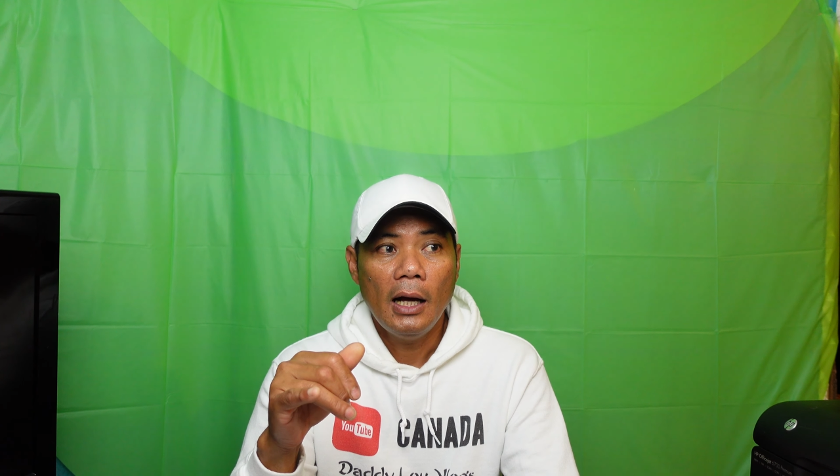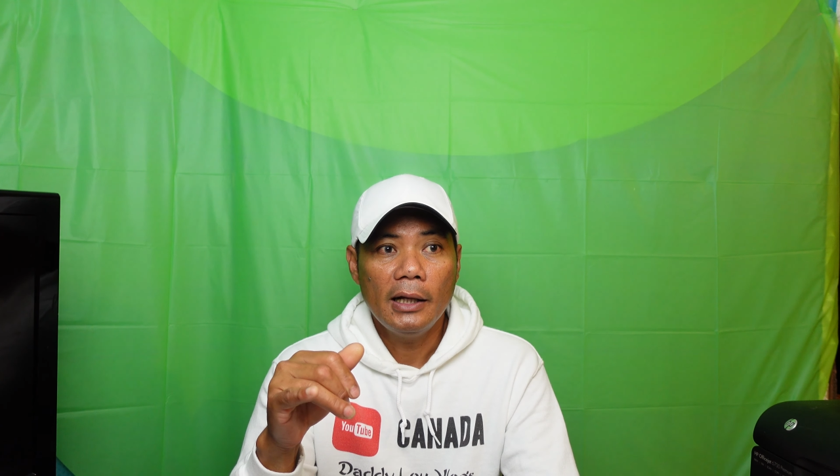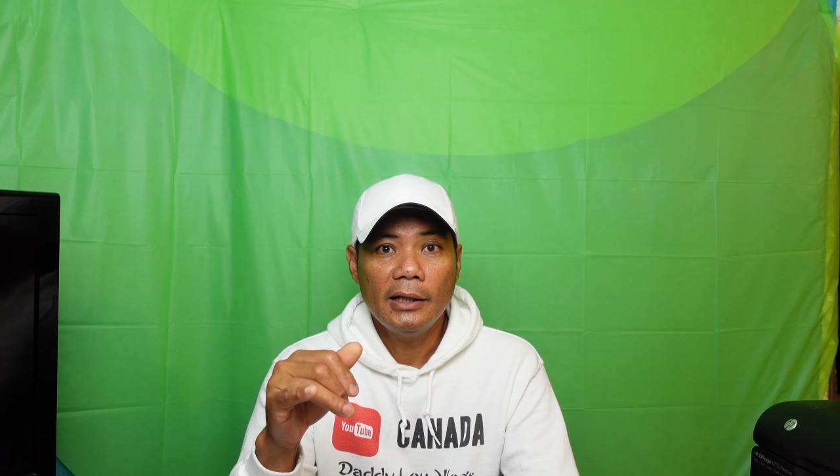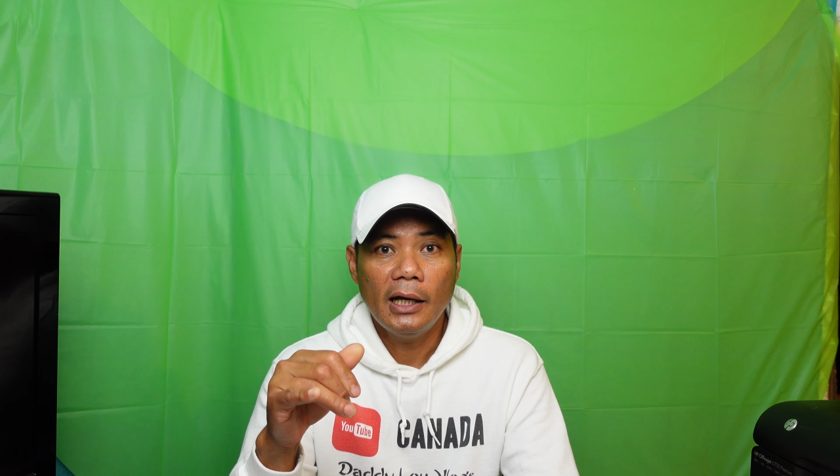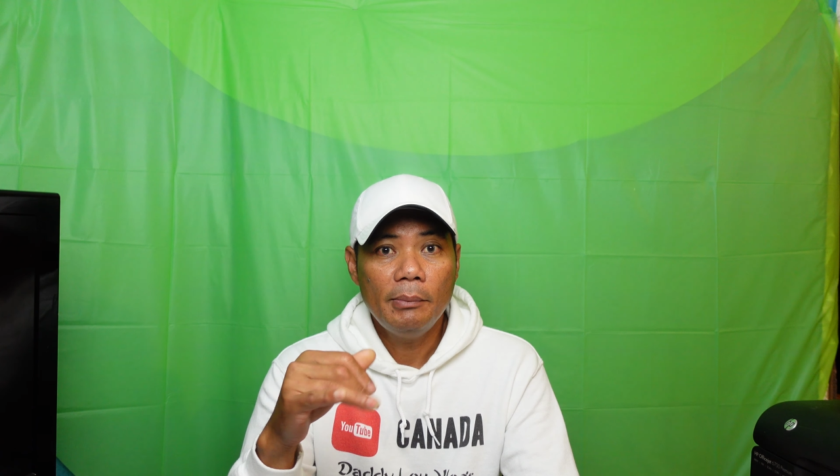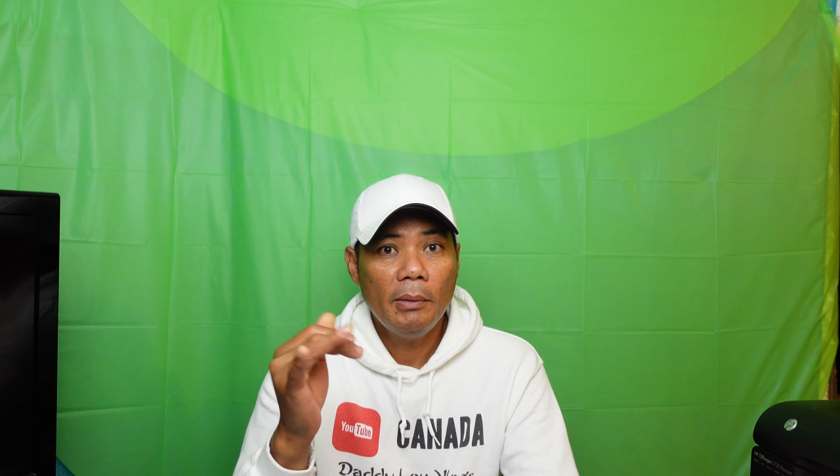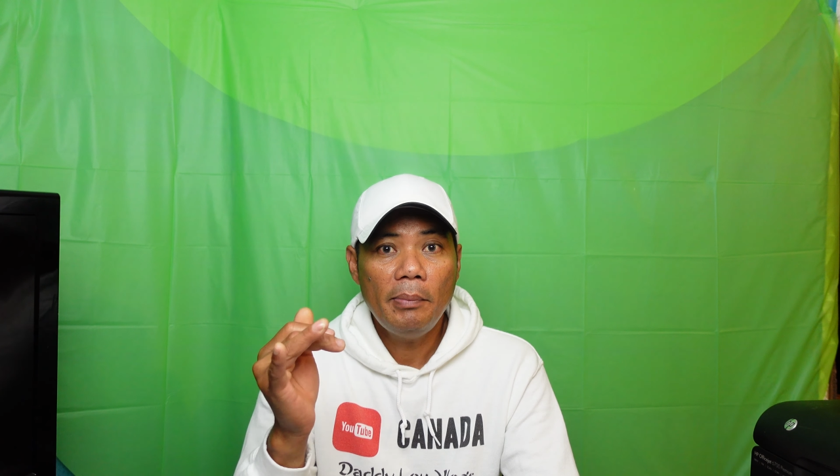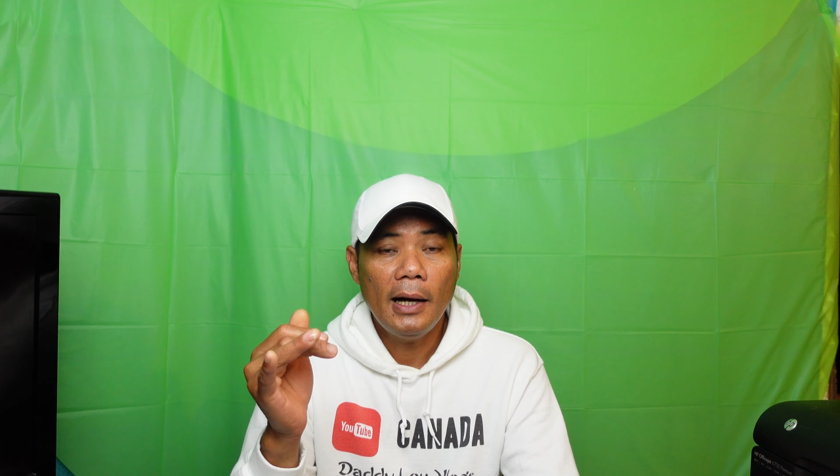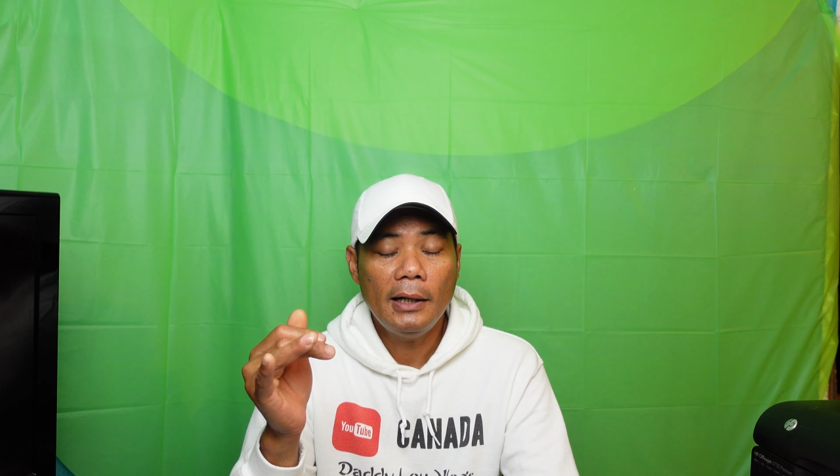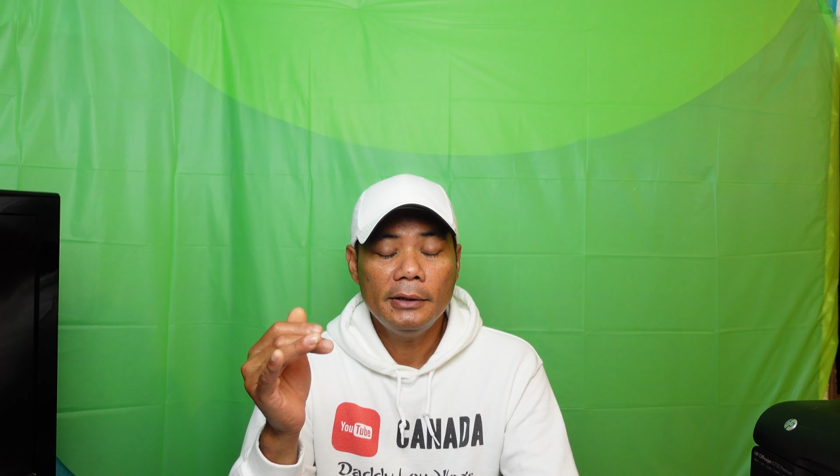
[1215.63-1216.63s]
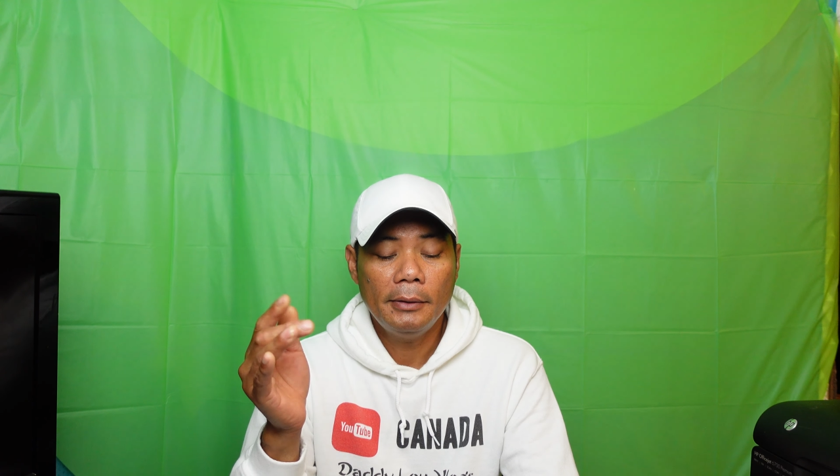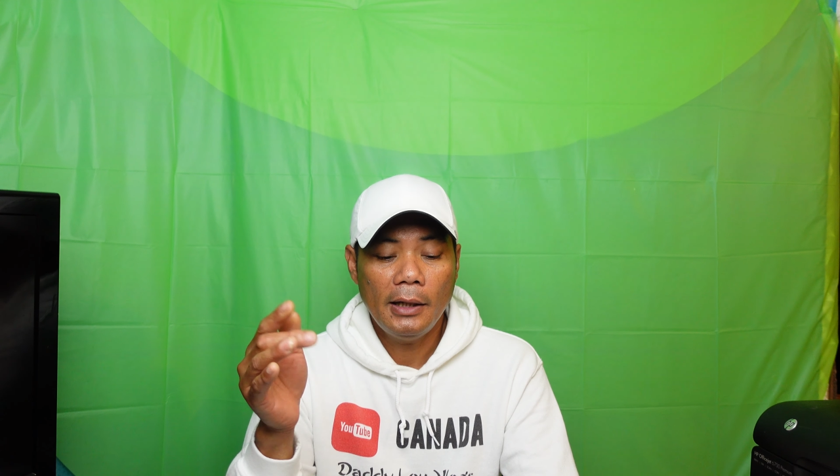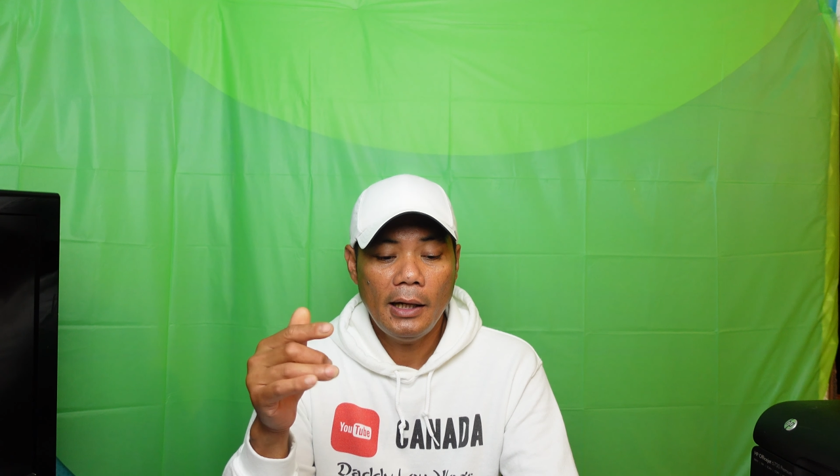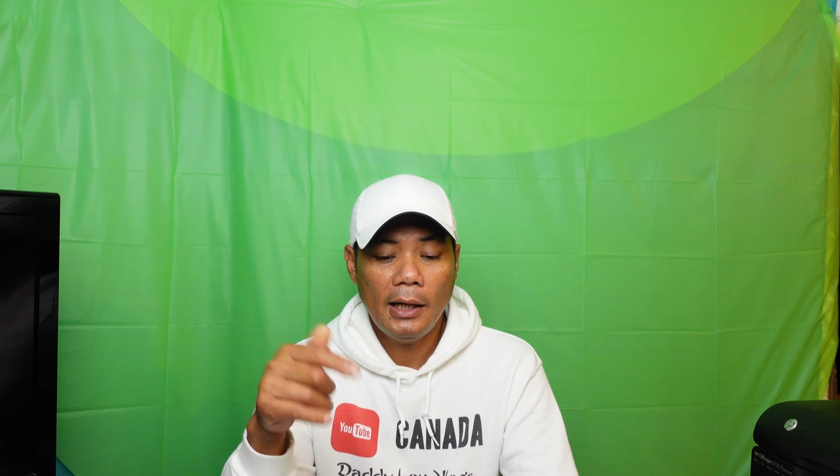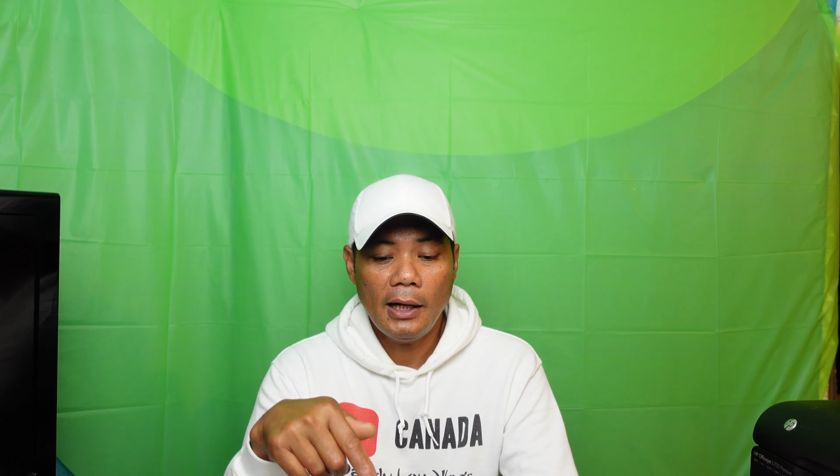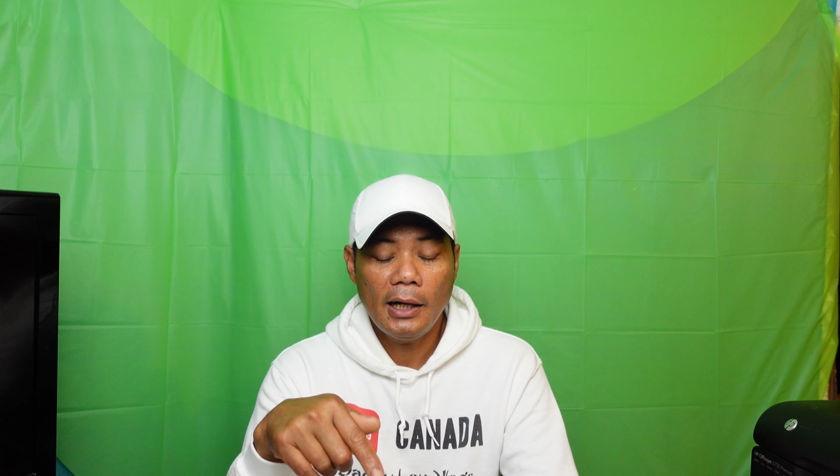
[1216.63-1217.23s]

At uh, iba pa, uh,